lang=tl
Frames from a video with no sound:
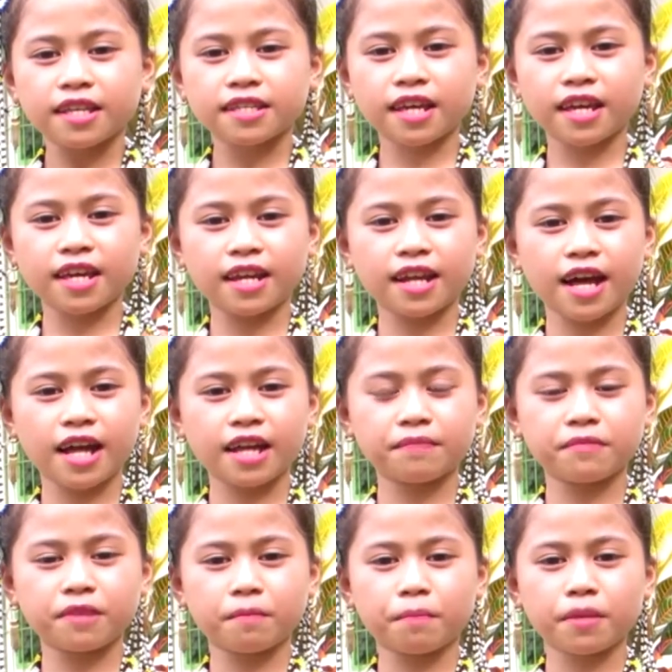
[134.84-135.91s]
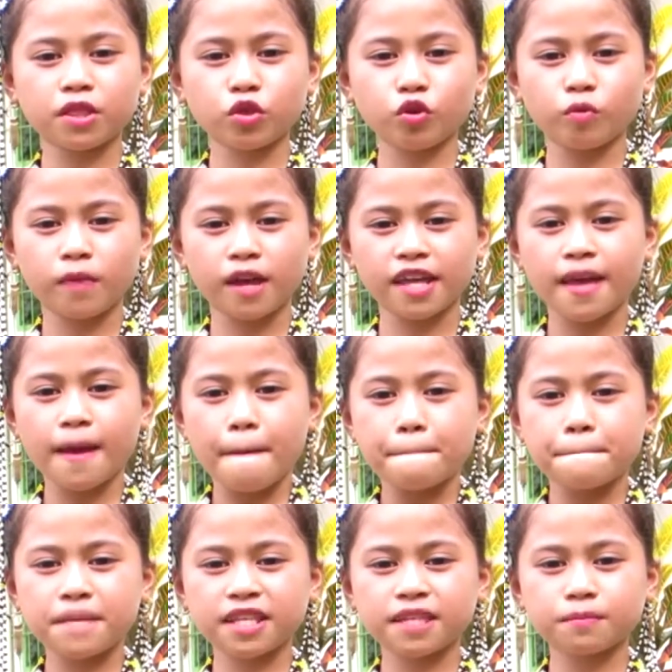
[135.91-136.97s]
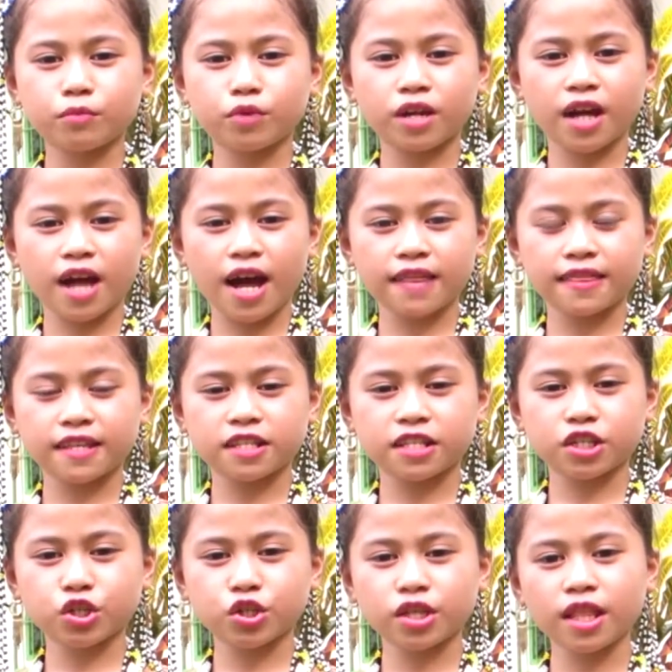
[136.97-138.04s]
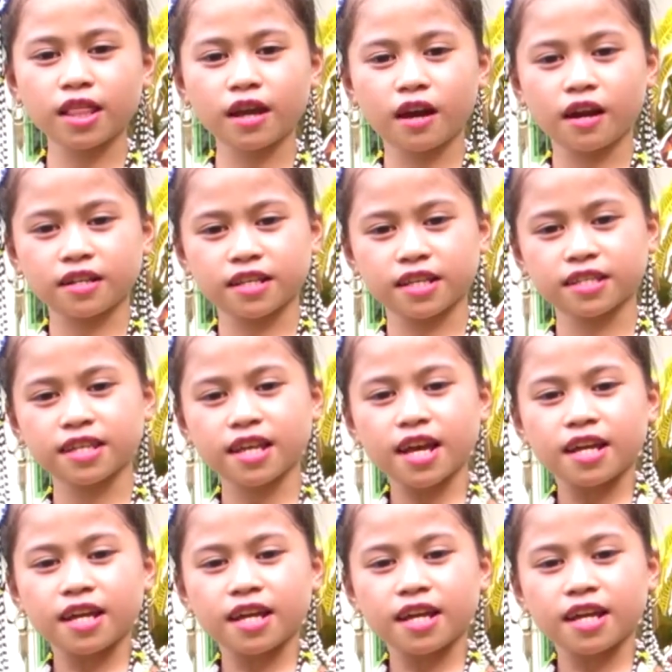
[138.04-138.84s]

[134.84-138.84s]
sa ilalim ng patnubay mismo ng ating national artist